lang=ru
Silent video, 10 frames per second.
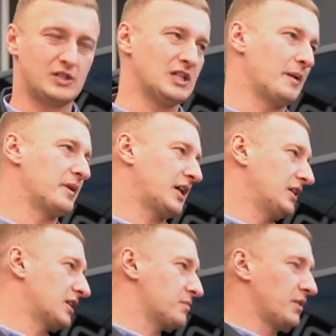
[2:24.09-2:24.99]
Динамик
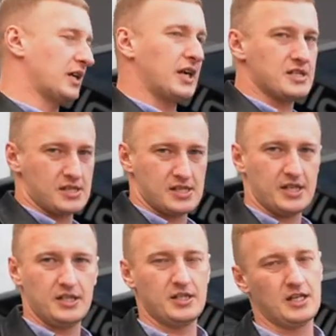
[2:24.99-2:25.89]
один располагается
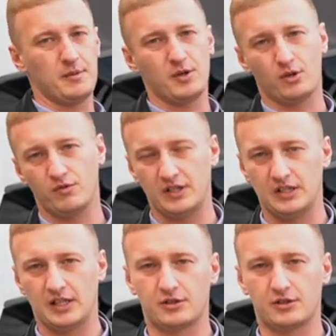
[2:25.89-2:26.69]
сзади и динамик у водителя.